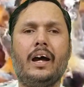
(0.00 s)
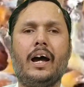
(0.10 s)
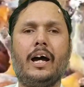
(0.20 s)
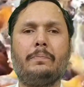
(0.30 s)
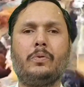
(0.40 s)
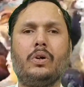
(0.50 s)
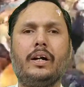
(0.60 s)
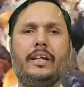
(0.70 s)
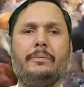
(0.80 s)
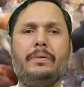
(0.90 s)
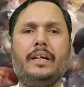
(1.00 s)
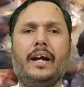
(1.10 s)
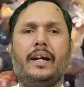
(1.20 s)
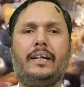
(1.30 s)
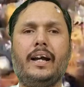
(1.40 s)
आपको गरीबी
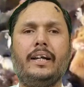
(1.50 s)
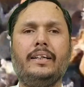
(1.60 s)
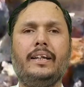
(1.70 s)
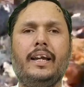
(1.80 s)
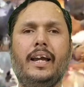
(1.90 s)
हटानी